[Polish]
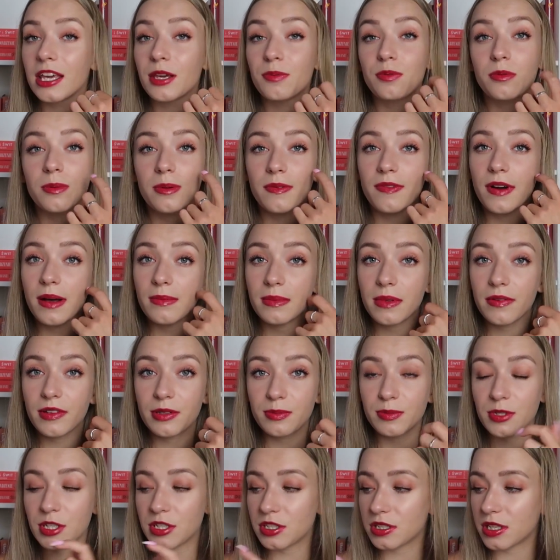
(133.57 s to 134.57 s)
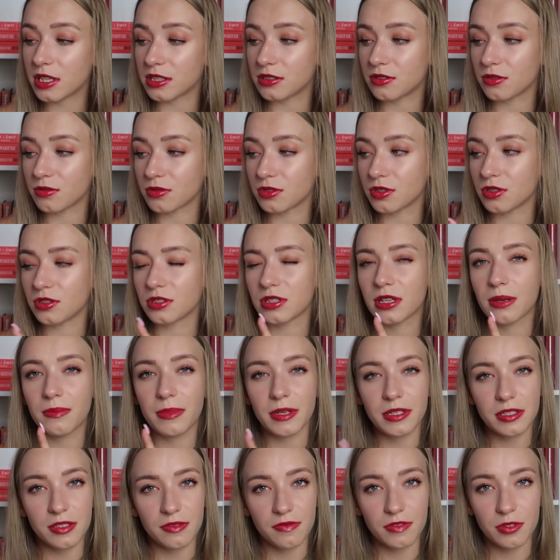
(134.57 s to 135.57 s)
I próbowałam nawet przeczytać tą książkę,
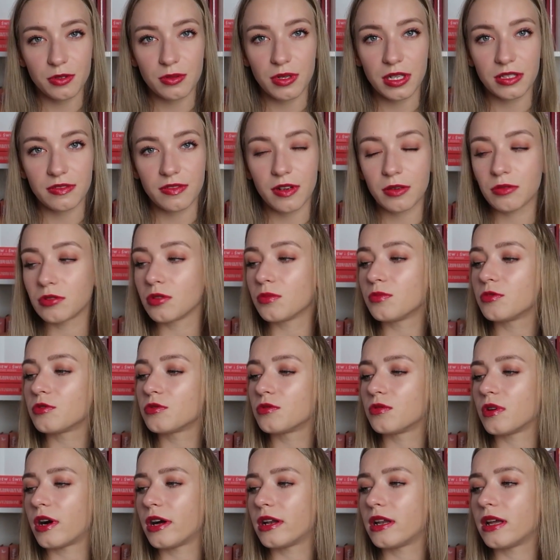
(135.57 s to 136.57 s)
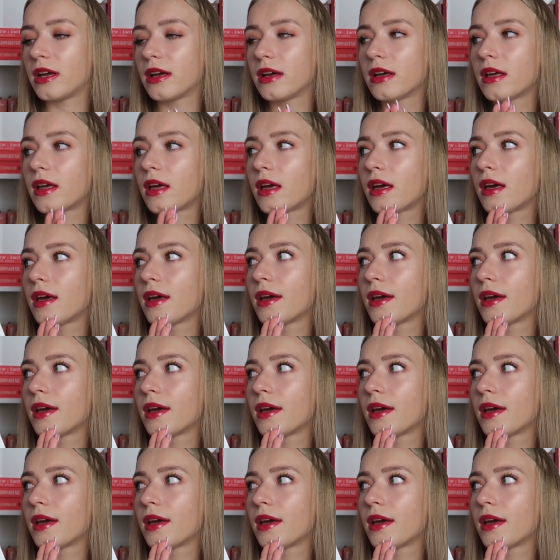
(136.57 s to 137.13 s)
bardziej wysłuchać w audiobooku, ale